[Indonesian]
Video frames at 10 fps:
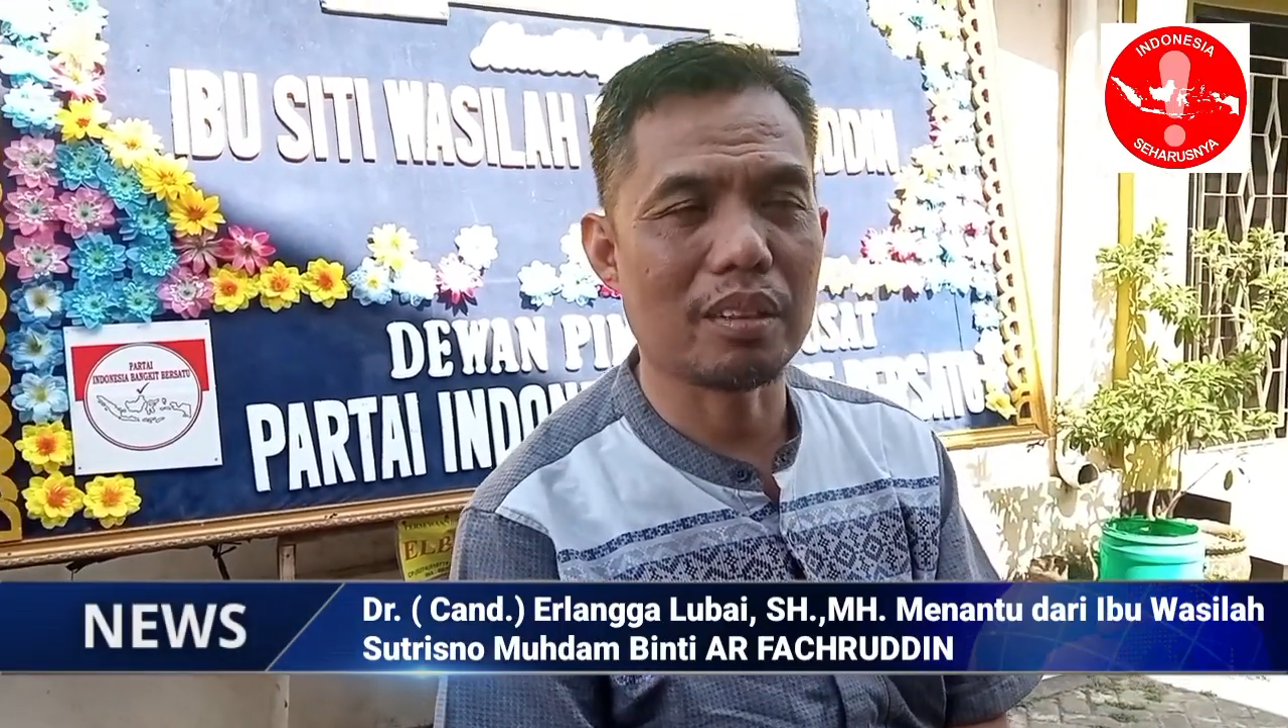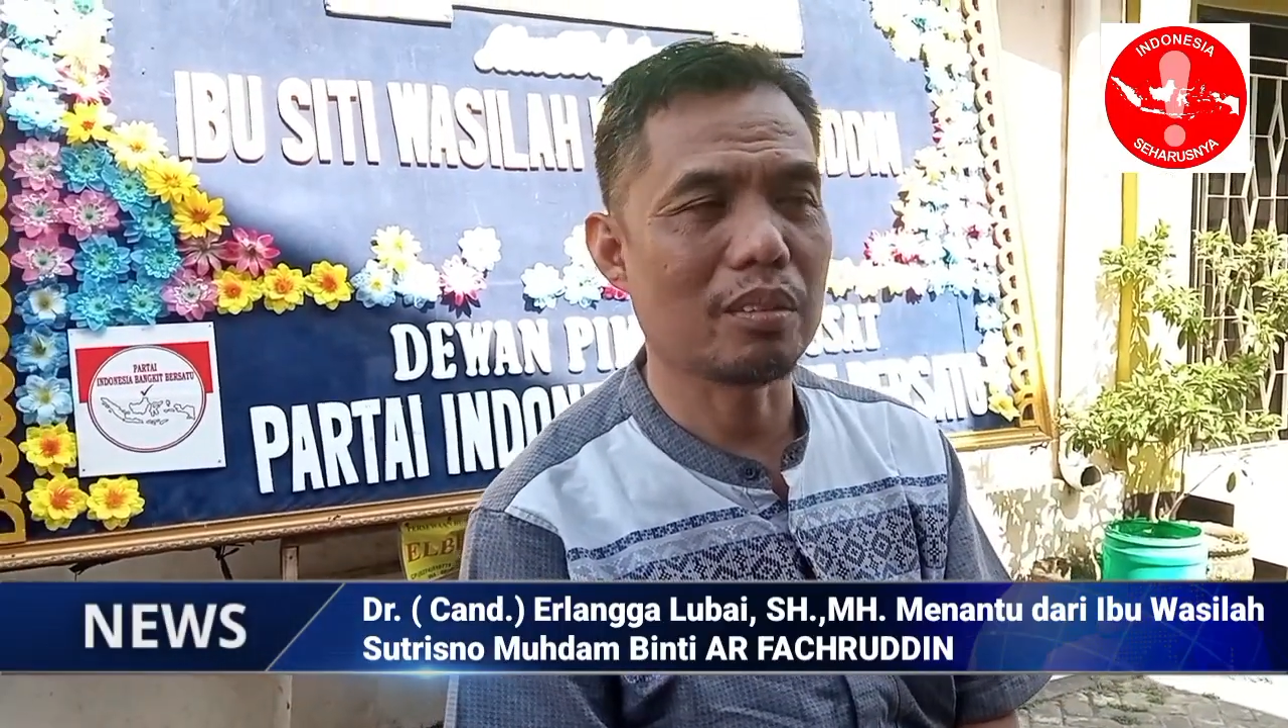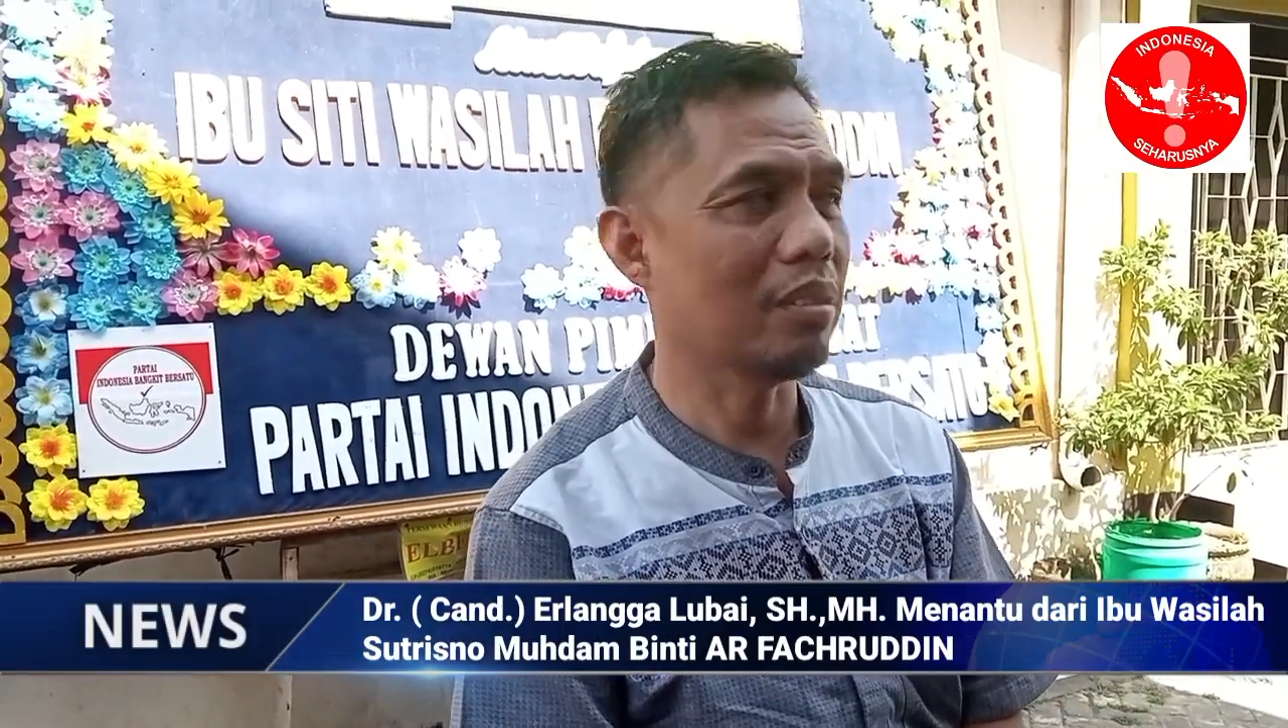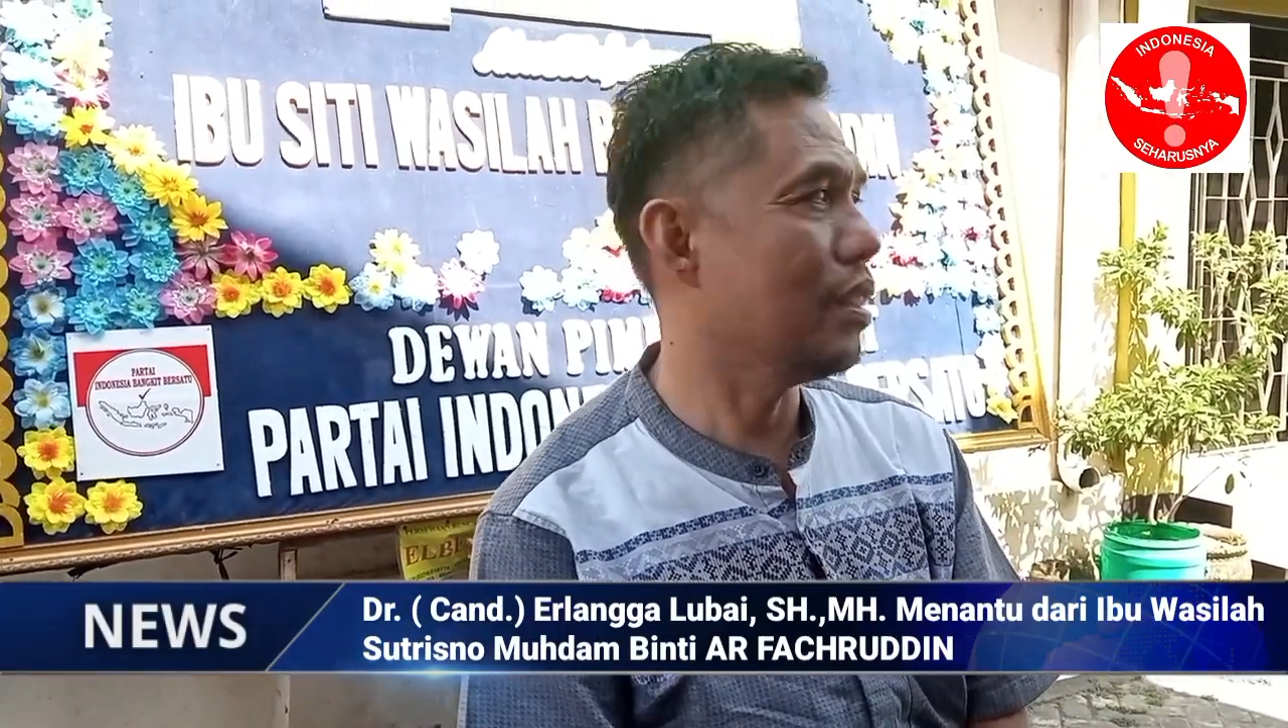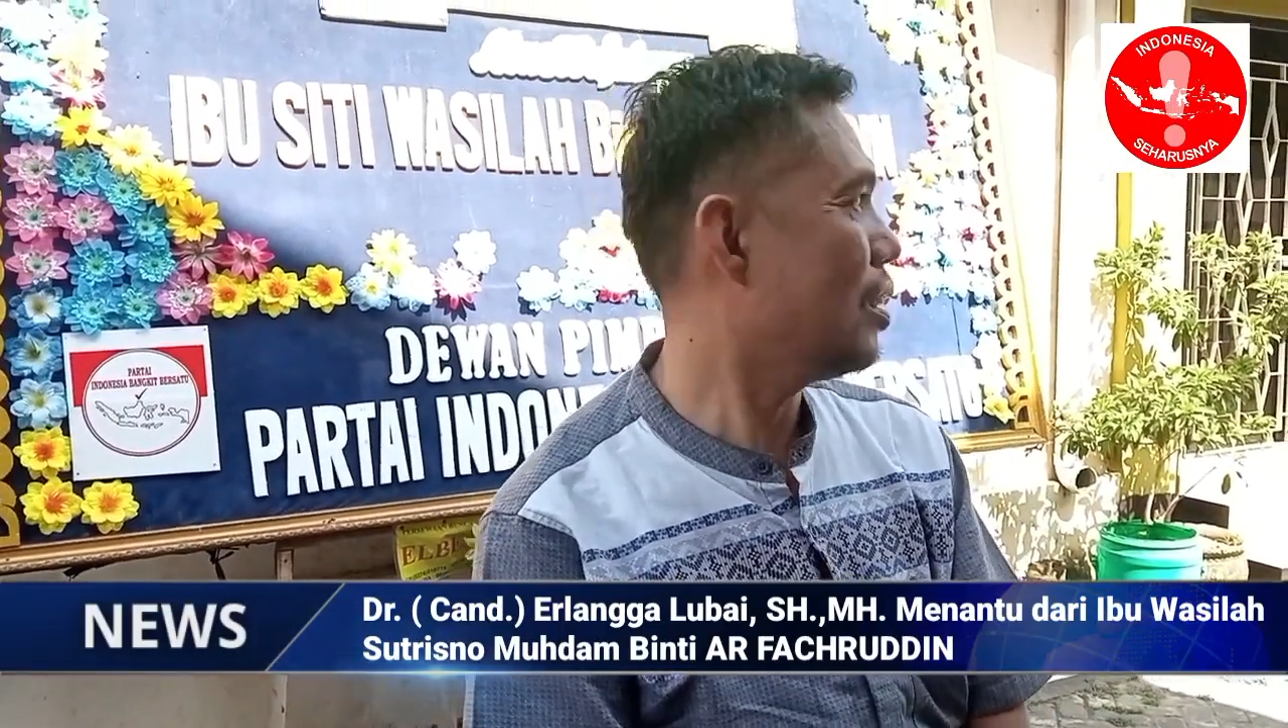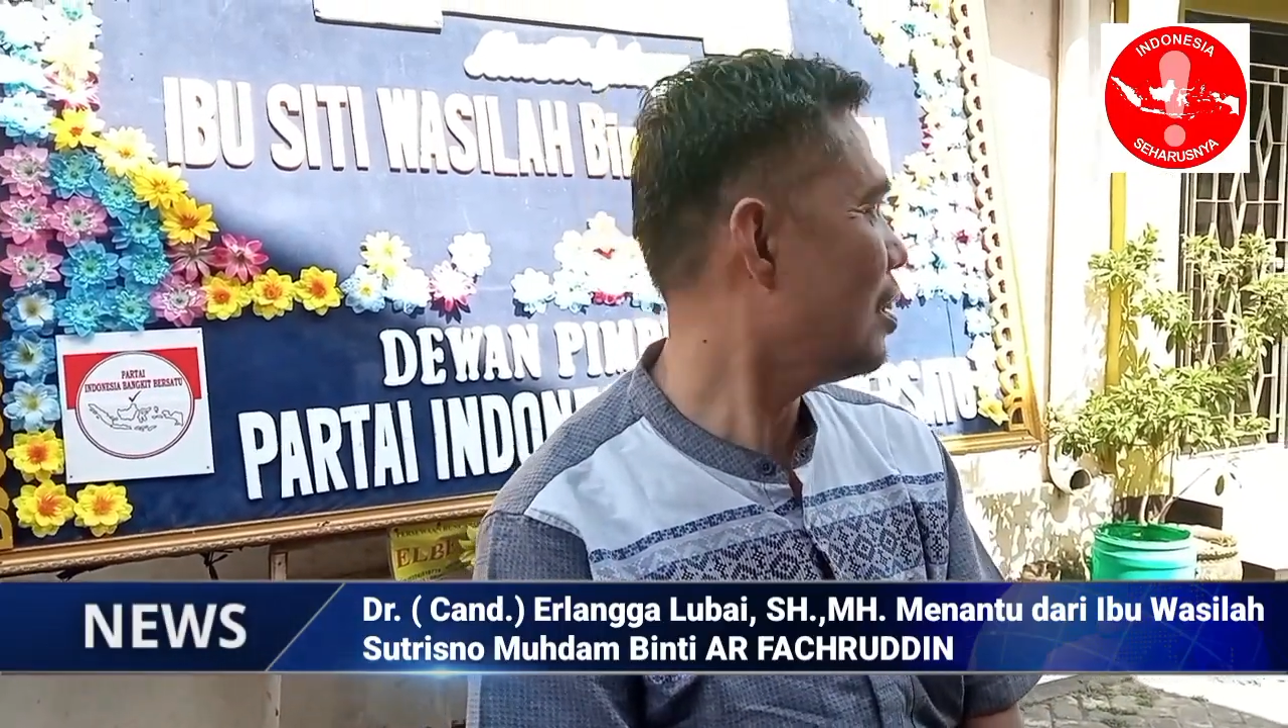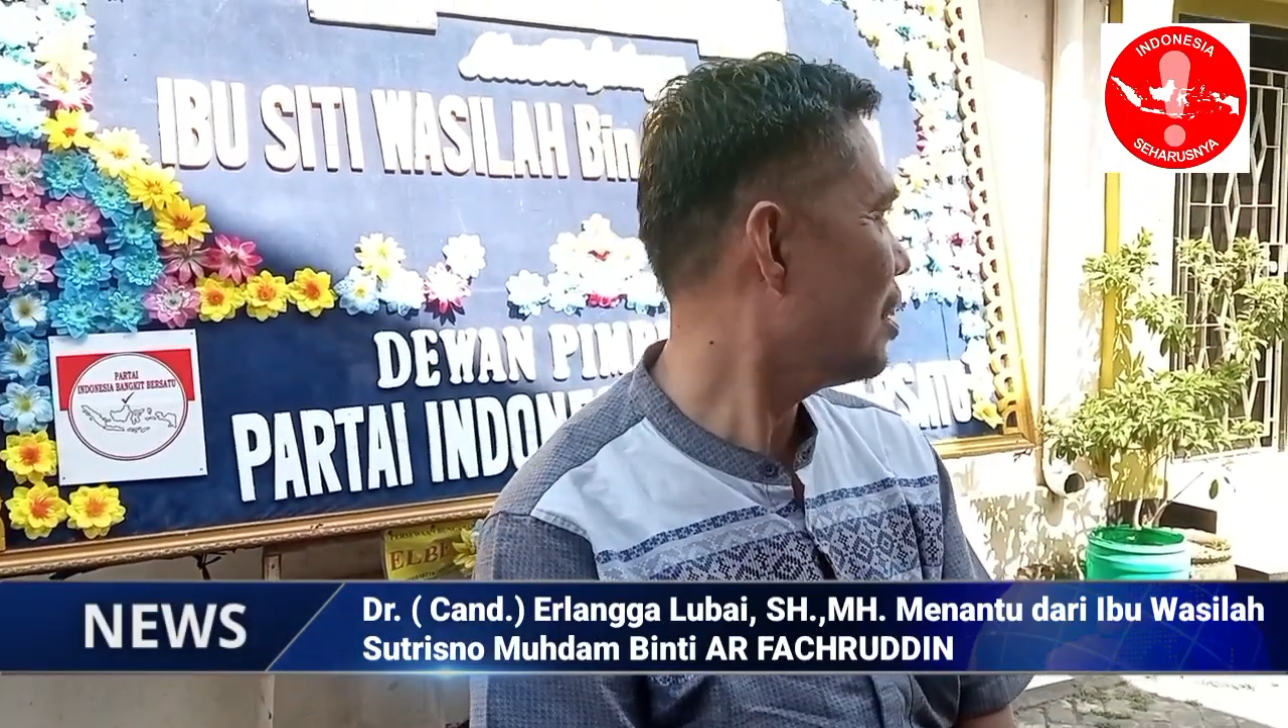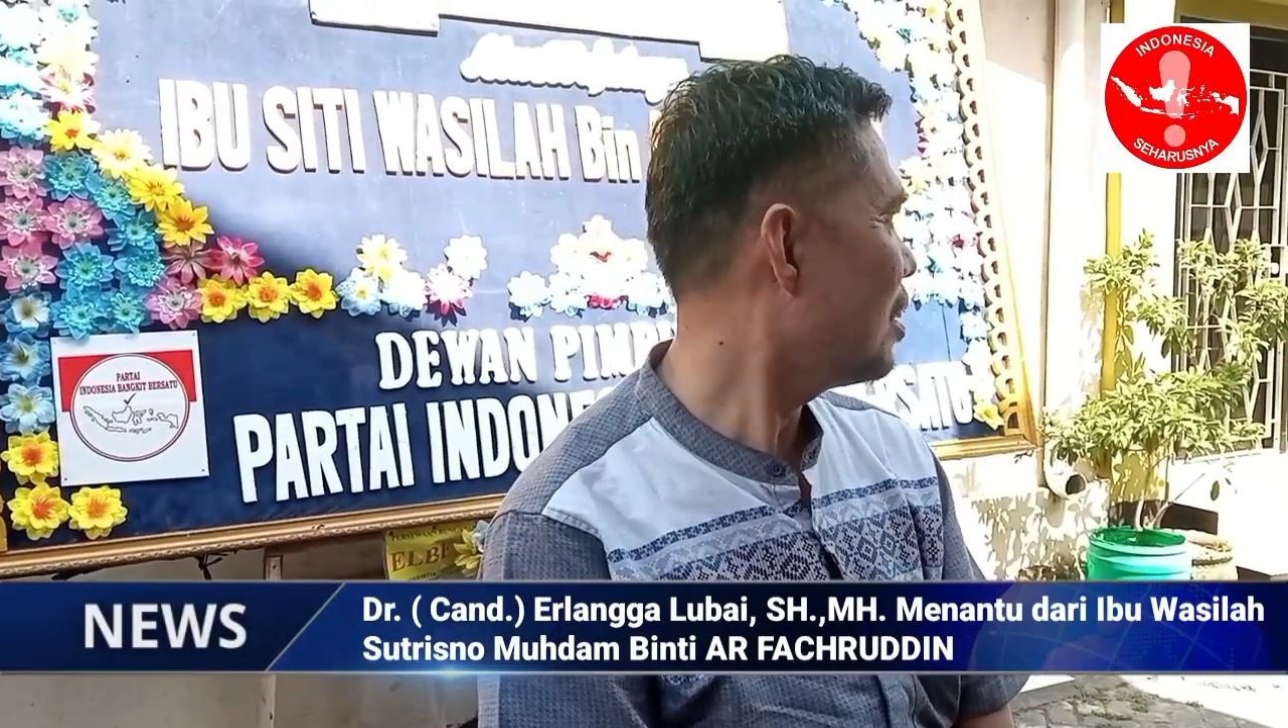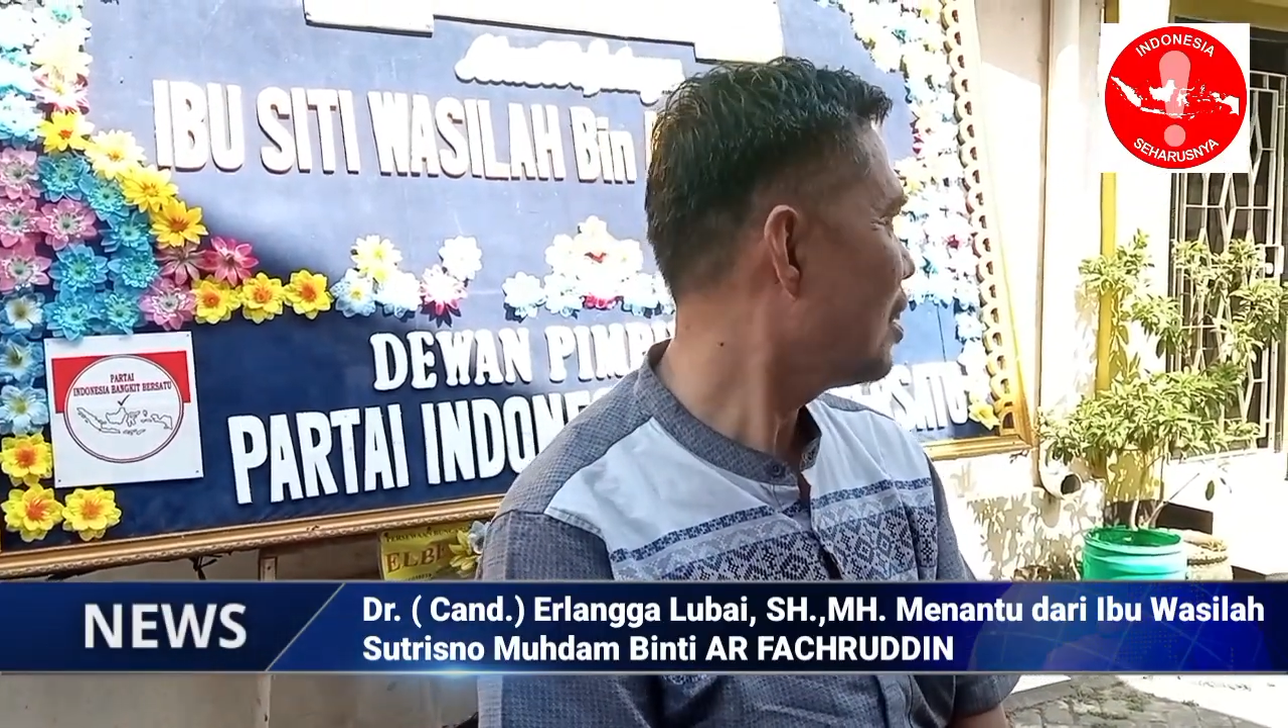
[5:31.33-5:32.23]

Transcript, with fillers: Farudin